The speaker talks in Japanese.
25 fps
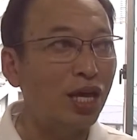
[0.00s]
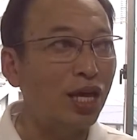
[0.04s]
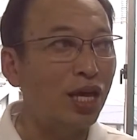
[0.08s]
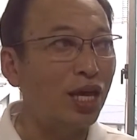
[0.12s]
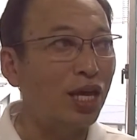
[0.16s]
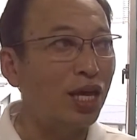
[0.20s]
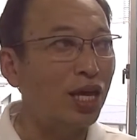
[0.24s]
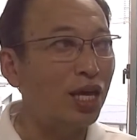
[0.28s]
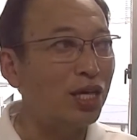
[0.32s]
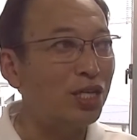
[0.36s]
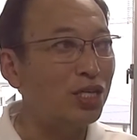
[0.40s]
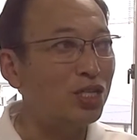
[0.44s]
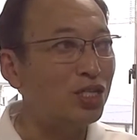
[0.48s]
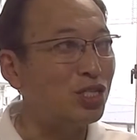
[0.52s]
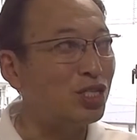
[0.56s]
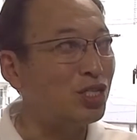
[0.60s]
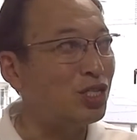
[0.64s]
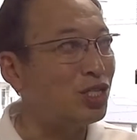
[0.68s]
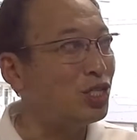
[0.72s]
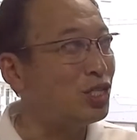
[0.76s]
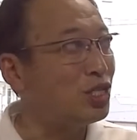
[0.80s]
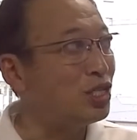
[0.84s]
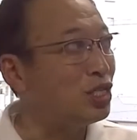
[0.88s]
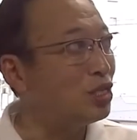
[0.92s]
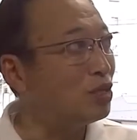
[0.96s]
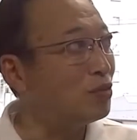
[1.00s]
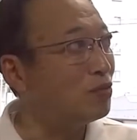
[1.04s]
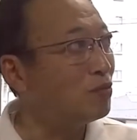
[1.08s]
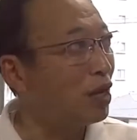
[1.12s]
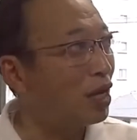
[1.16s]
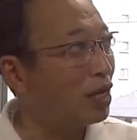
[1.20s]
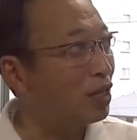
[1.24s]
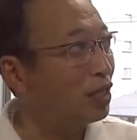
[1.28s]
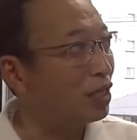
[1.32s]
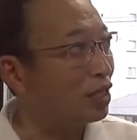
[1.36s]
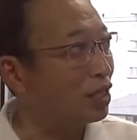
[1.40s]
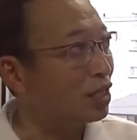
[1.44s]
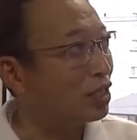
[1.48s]
えー、7時
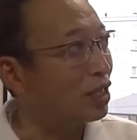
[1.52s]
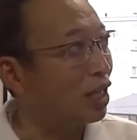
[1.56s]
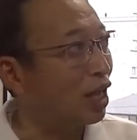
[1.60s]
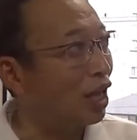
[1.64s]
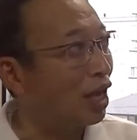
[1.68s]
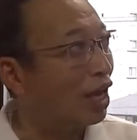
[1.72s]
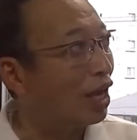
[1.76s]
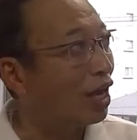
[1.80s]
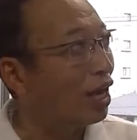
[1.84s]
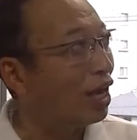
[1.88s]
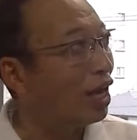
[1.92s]
前に来て、